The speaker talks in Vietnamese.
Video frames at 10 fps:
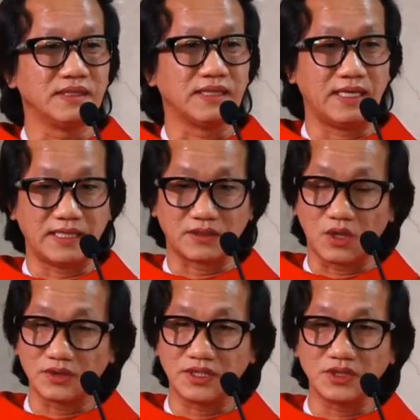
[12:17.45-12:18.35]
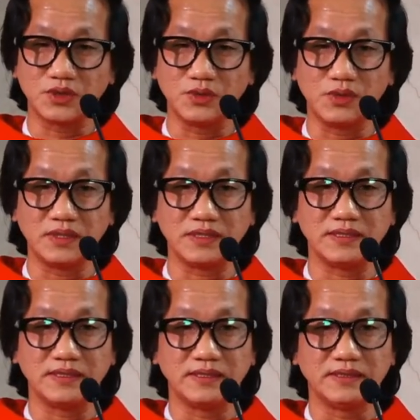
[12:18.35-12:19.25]
Ngài là con Thiên Chúa
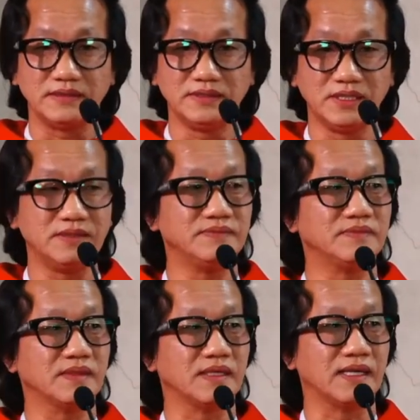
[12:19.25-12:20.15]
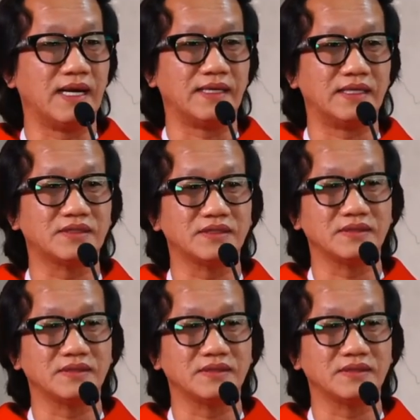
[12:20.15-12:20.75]
nhưng Ngài đã